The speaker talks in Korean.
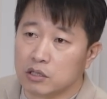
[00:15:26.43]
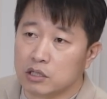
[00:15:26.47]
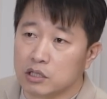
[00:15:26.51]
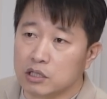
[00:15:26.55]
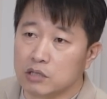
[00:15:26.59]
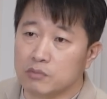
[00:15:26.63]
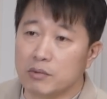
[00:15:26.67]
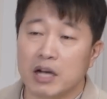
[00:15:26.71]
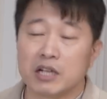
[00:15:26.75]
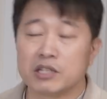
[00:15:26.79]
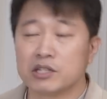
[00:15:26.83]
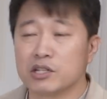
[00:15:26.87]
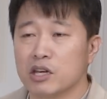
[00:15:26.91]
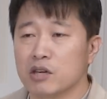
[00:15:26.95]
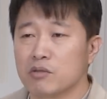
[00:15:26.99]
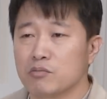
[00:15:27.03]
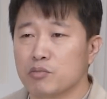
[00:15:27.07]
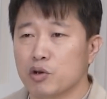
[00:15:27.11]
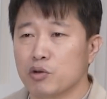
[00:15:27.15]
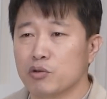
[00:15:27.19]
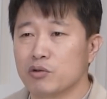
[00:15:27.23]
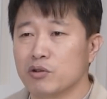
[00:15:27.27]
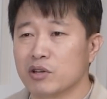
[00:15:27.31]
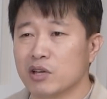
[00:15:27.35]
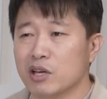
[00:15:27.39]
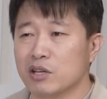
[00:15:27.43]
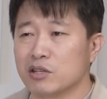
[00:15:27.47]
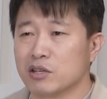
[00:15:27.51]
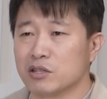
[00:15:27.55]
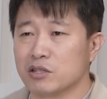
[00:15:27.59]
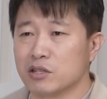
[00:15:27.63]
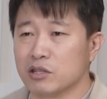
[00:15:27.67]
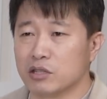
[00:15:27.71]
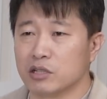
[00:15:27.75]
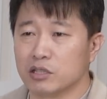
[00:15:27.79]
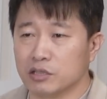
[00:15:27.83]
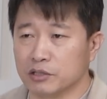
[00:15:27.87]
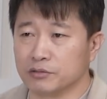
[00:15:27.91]
음악적인 표현력에
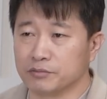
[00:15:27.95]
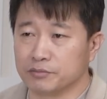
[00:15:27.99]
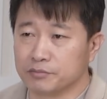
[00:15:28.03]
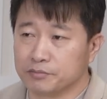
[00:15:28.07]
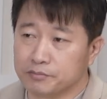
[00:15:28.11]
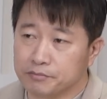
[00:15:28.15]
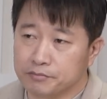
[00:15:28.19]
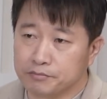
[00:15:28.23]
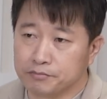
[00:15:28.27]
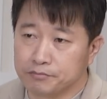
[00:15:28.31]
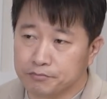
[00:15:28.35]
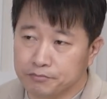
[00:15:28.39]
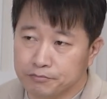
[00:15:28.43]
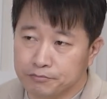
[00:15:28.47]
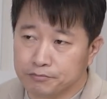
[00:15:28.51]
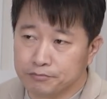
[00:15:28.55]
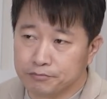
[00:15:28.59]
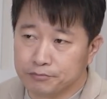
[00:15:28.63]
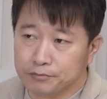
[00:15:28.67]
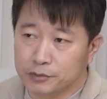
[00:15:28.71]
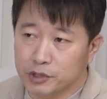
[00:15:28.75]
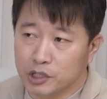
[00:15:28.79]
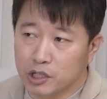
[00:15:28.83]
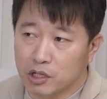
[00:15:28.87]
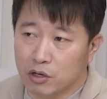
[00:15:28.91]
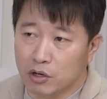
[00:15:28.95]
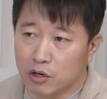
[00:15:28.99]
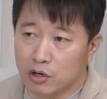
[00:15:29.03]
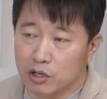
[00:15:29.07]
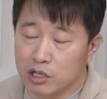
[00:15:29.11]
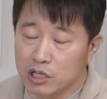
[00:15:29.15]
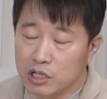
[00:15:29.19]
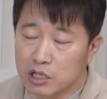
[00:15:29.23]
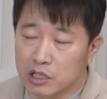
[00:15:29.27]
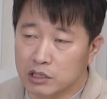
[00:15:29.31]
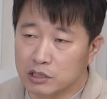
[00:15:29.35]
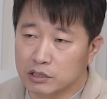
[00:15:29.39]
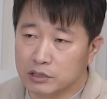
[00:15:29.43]
있어서는
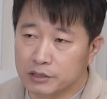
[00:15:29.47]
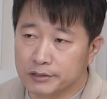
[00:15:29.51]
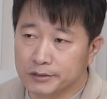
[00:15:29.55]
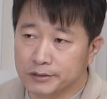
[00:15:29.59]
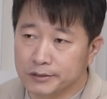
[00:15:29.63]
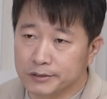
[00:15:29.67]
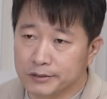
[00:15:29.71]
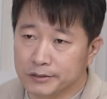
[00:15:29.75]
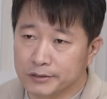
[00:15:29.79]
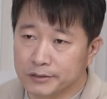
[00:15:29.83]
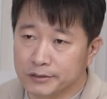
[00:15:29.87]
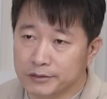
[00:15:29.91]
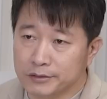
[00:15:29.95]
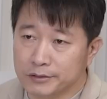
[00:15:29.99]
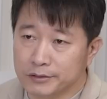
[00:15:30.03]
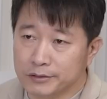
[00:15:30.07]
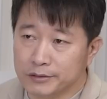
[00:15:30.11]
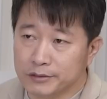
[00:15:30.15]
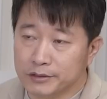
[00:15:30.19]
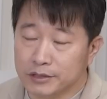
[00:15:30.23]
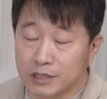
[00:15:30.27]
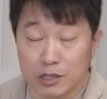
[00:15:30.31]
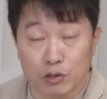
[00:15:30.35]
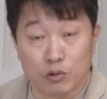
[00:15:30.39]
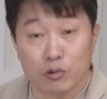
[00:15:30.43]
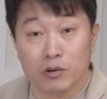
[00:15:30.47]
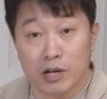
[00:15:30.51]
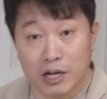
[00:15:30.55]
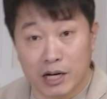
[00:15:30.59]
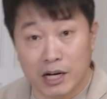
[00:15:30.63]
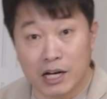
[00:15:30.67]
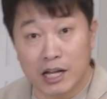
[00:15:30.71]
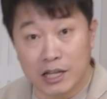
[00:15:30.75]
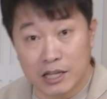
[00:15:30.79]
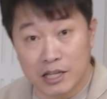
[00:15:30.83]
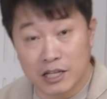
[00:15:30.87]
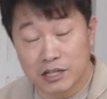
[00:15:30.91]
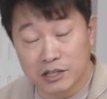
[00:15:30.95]
거의 세
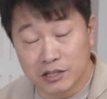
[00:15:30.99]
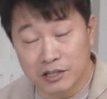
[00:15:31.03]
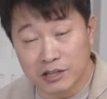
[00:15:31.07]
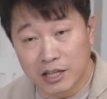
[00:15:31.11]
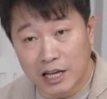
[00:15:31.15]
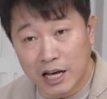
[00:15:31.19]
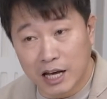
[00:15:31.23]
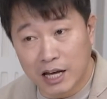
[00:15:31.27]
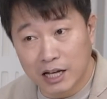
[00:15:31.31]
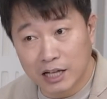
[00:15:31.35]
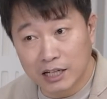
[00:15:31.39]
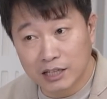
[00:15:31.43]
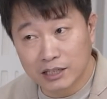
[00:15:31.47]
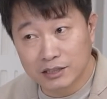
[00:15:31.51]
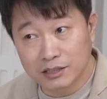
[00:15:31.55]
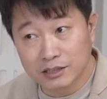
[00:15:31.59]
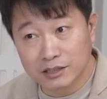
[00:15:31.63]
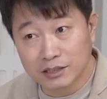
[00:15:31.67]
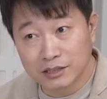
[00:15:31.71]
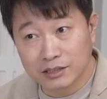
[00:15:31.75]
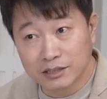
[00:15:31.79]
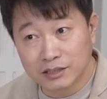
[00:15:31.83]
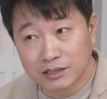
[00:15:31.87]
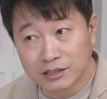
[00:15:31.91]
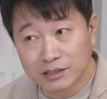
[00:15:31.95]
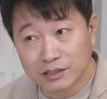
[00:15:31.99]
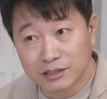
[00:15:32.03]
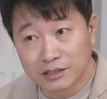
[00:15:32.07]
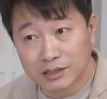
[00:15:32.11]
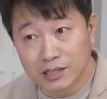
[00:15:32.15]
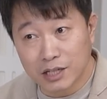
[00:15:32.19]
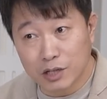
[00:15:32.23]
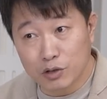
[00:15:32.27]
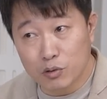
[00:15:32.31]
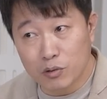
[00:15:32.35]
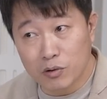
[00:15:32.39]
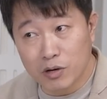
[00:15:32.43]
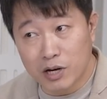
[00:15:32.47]
손가락 안에 든다.
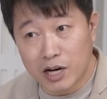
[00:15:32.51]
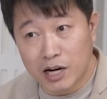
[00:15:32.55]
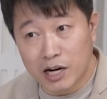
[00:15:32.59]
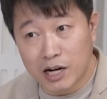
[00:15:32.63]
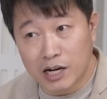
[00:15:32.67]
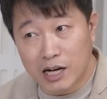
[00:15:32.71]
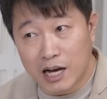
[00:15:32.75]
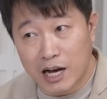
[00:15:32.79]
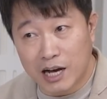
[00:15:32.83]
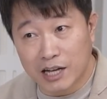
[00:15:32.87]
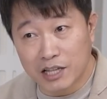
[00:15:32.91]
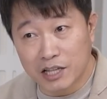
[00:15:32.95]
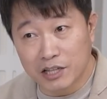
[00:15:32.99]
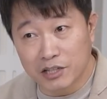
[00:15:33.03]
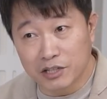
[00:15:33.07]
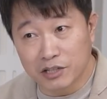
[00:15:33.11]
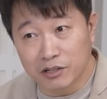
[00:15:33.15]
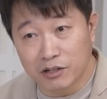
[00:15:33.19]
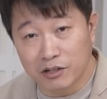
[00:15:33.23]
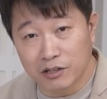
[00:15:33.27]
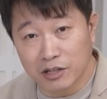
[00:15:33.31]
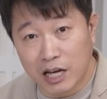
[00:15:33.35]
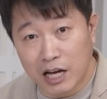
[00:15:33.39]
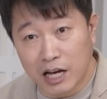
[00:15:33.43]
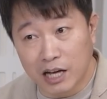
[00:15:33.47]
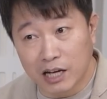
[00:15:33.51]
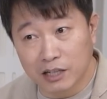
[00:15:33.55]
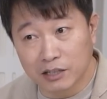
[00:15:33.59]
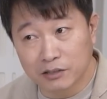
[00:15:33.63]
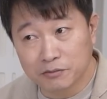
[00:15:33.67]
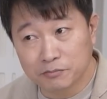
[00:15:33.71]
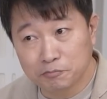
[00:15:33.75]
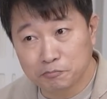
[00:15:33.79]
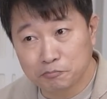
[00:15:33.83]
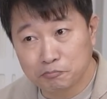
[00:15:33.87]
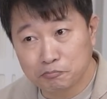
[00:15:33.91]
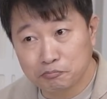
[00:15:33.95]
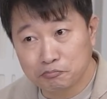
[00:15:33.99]
세 손가락 안에 들거나
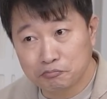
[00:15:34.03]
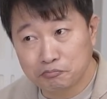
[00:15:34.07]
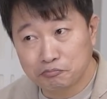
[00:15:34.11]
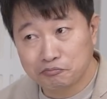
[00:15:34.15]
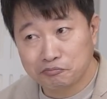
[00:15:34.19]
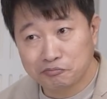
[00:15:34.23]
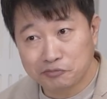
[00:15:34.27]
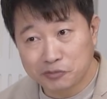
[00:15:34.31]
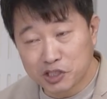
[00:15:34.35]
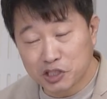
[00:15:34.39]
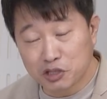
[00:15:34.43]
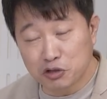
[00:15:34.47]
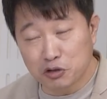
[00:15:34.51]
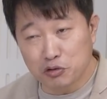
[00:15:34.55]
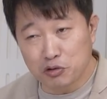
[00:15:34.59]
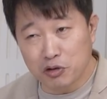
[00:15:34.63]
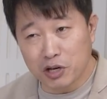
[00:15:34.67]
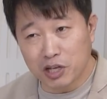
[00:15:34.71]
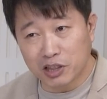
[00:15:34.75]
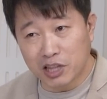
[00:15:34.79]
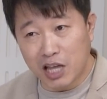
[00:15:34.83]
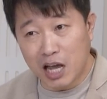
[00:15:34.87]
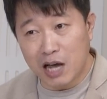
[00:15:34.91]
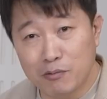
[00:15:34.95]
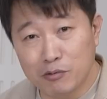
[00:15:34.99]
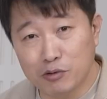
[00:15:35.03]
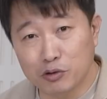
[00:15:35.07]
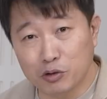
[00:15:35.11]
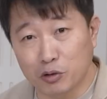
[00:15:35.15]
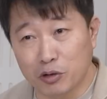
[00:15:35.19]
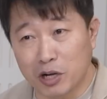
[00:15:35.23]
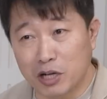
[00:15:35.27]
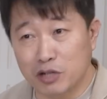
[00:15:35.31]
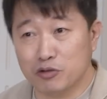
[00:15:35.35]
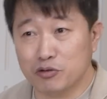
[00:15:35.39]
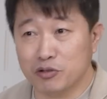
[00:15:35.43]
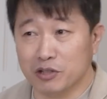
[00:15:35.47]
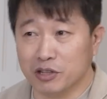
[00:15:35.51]
그 중에 탑을
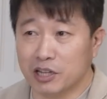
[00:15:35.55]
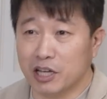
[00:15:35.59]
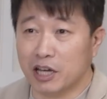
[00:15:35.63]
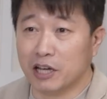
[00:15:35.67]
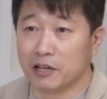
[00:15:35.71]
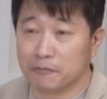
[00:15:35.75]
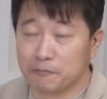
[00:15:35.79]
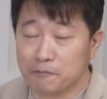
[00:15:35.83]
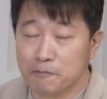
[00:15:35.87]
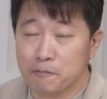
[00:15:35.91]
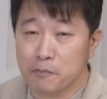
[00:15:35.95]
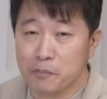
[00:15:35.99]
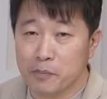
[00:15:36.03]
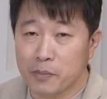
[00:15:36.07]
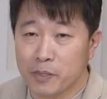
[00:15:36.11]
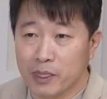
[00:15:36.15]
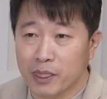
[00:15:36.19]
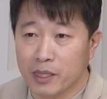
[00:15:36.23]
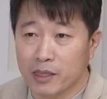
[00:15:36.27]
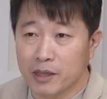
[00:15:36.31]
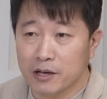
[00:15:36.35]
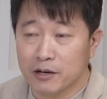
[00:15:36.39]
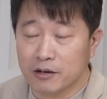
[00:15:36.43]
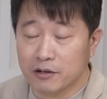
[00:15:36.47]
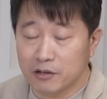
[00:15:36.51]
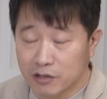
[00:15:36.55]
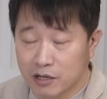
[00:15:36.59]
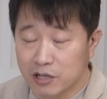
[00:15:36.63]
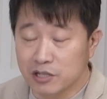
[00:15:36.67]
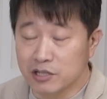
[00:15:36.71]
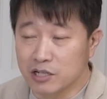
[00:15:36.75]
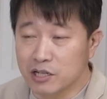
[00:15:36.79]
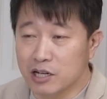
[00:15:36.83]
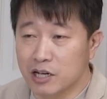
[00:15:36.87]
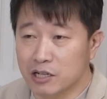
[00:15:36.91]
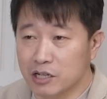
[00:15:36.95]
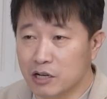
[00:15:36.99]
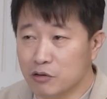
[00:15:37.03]
논할 수 있다. 그렇게
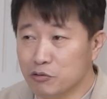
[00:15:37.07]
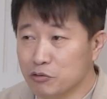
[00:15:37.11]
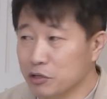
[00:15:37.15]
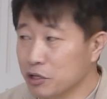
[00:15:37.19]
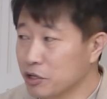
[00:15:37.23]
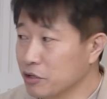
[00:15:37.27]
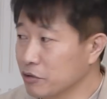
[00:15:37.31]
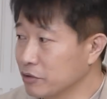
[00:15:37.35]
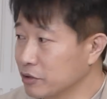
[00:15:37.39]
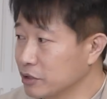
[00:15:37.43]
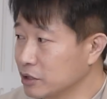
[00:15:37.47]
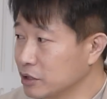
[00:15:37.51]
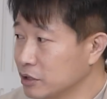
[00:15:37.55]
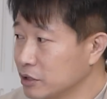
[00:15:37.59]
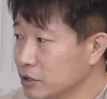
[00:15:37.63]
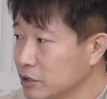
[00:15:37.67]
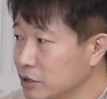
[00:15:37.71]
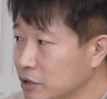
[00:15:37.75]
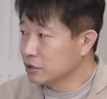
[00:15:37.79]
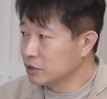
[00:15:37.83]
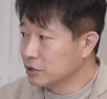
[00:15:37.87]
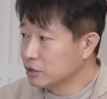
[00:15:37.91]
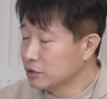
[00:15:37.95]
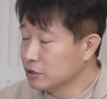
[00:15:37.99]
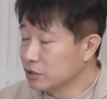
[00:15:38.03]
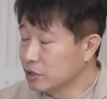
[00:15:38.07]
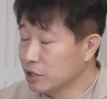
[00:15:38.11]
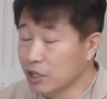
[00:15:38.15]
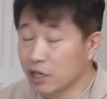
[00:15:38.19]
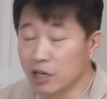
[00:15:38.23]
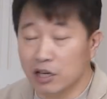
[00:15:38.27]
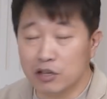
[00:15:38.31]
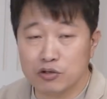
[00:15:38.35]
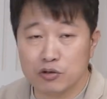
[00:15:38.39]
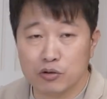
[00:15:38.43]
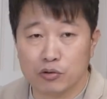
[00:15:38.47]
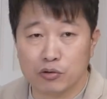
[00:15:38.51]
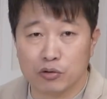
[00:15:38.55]
생각을 하고요. 제
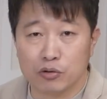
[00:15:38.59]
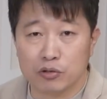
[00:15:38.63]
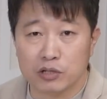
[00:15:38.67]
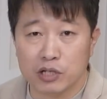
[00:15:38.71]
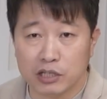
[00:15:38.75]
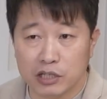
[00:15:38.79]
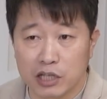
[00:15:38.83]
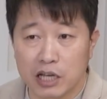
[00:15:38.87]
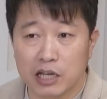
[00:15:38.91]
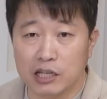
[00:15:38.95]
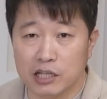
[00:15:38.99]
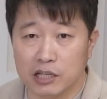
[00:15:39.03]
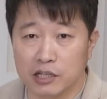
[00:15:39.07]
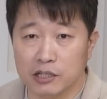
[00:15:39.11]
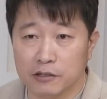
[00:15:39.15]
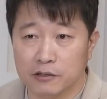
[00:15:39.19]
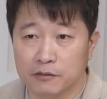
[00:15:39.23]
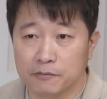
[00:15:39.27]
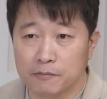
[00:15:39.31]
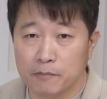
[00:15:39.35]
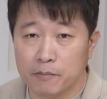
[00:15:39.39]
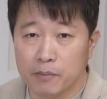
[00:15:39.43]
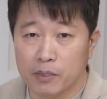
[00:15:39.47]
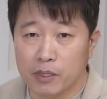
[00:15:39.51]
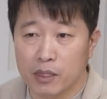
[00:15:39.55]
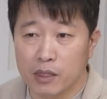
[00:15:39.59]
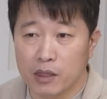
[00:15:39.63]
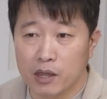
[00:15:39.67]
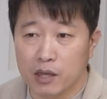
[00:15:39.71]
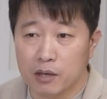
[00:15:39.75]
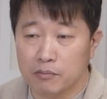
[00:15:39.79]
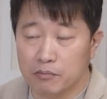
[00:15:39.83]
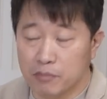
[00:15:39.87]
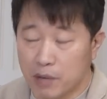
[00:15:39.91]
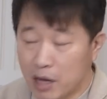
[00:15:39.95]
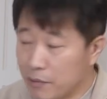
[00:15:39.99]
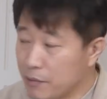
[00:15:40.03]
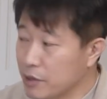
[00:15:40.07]
개인적으로 상당히
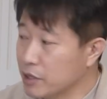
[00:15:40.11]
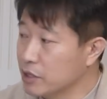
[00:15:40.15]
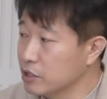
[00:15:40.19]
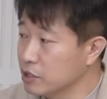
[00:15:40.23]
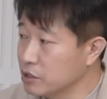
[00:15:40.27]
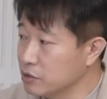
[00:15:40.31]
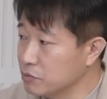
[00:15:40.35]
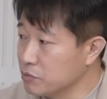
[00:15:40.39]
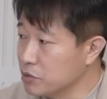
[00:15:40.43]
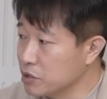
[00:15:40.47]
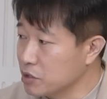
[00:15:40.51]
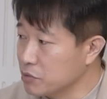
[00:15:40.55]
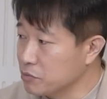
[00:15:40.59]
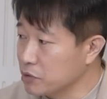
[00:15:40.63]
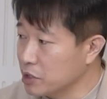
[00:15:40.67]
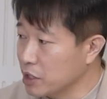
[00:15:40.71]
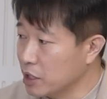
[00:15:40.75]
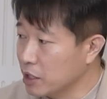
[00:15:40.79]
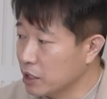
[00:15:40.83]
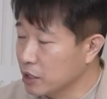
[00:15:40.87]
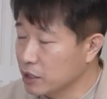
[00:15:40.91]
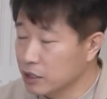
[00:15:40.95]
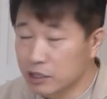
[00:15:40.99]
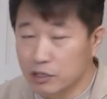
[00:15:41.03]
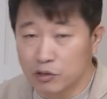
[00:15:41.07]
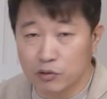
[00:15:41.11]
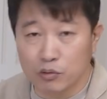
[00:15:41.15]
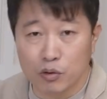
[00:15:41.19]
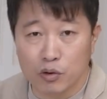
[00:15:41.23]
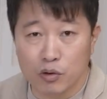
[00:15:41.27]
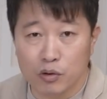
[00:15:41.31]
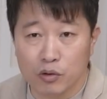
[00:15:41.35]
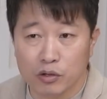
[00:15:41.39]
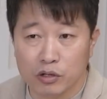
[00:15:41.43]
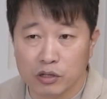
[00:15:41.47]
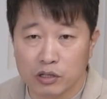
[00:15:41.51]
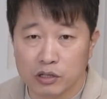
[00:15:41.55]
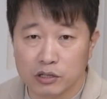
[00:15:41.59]
마음에 드는 음질입니다.
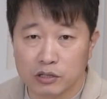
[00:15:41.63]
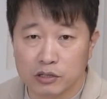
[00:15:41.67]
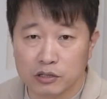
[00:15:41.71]
그리고